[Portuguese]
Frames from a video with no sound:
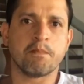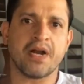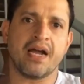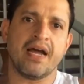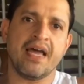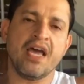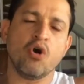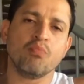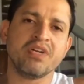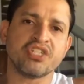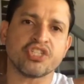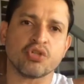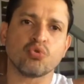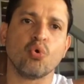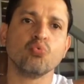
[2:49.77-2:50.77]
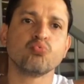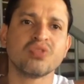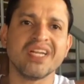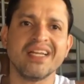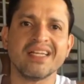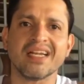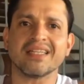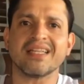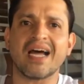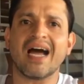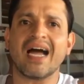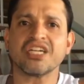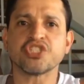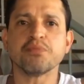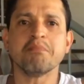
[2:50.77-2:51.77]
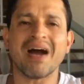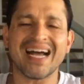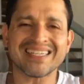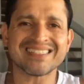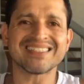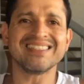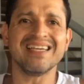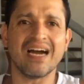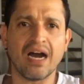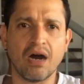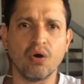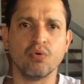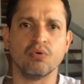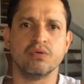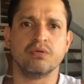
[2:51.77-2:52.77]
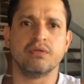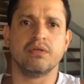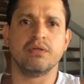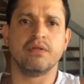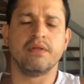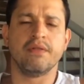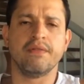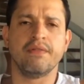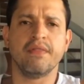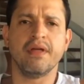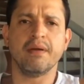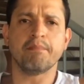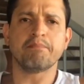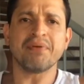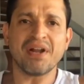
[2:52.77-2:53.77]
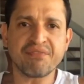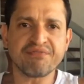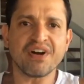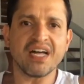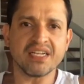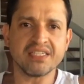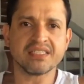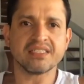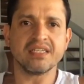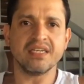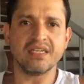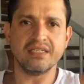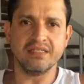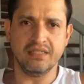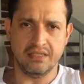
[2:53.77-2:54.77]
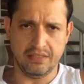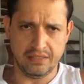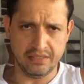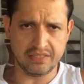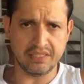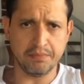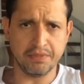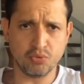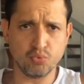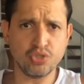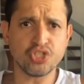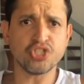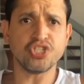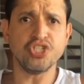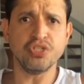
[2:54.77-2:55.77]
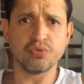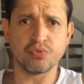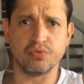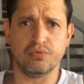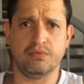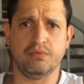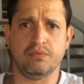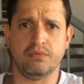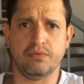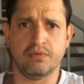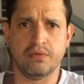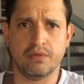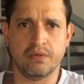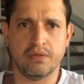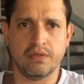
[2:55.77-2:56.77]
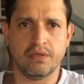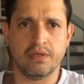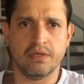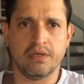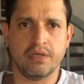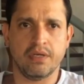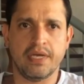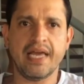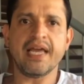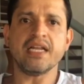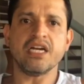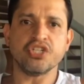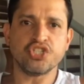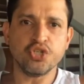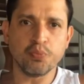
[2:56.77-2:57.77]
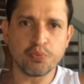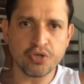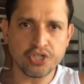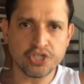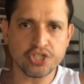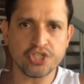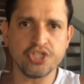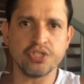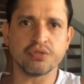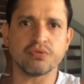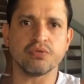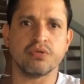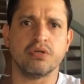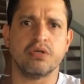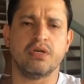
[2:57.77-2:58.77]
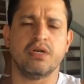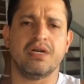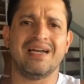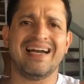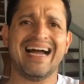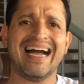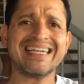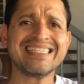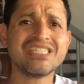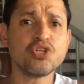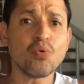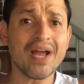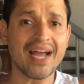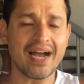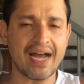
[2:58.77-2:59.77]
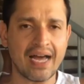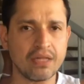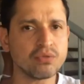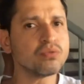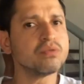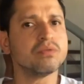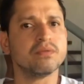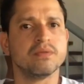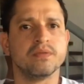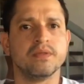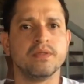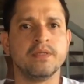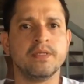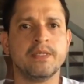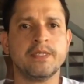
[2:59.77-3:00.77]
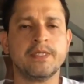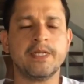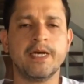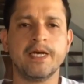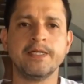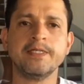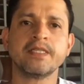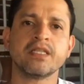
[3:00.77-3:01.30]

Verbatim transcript: para realmente a doutrina da arte marcial né, prevalecer em cima do instinto. Ele agiu por instinto, agiu errado. Né?